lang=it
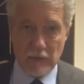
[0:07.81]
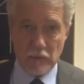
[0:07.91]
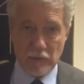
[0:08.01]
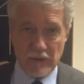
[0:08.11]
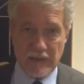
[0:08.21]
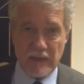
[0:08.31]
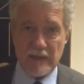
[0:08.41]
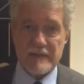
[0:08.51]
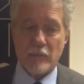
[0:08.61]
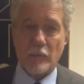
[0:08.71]
Noi in
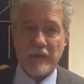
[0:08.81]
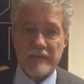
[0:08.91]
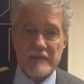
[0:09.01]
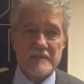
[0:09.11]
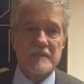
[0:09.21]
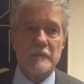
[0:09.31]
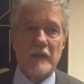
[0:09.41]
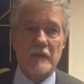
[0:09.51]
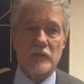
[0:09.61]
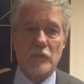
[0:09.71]
Italia siamo
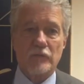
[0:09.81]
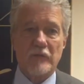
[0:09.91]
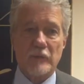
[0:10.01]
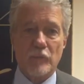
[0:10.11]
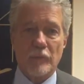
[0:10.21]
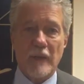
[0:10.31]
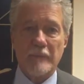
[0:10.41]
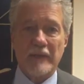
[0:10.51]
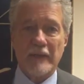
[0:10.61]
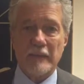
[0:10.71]
bravissimi a risolvere i
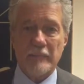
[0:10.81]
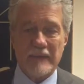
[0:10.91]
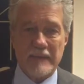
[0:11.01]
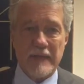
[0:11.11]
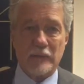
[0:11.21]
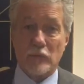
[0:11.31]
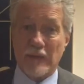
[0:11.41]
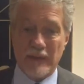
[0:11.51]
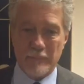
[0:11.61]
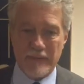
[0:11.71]
problemi nell'immediato,
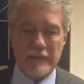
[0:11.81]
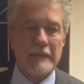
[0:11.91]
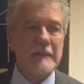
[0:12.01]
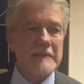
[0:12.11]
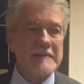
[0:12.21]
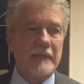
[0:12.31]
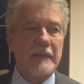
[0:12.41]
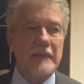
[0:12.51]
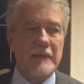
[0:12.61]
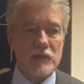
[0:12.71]
nell'immediatezza
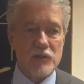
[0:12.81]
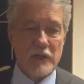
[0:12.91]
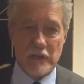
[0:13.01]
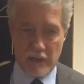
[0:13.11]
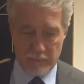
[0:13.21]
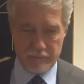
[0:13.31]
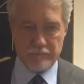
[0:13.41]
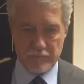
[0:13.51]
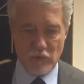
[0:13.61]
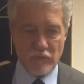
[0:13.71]
delle tragedie che
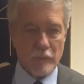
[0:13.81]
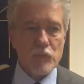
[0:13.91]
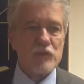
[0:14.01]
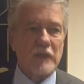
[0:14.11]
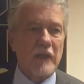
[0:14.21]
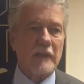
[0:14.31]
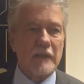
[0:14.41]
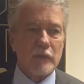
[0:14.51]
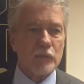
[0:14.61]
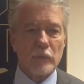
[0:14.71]
dovremmo cercare
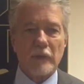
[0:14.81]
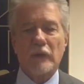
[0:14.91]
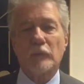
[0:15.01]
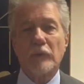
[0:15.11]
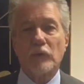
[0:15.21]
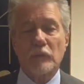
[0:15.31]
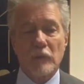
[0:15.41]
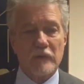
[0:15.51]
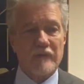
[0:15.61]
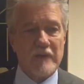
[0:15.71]
di ridurre come
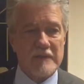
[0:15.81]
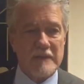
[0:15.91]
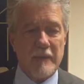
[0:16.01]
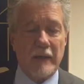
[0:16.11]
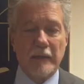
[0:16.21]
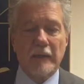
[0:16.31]
numero di eventi, ma